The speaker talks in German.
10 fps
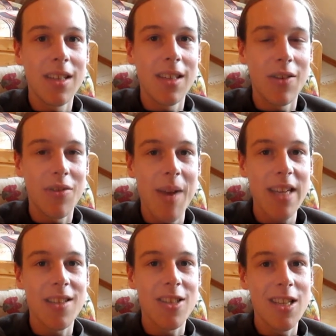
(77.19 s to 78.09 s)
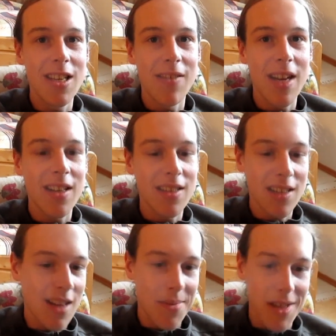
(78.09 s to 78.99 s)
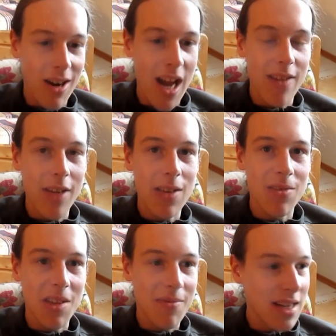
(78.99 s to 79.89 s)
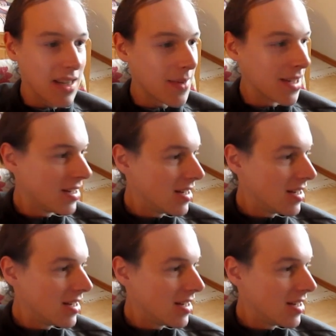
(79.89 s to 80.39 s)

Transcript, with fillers: auf dem Hexenstieg gewandert sind, habe ich noch keine Videos gemacht, aber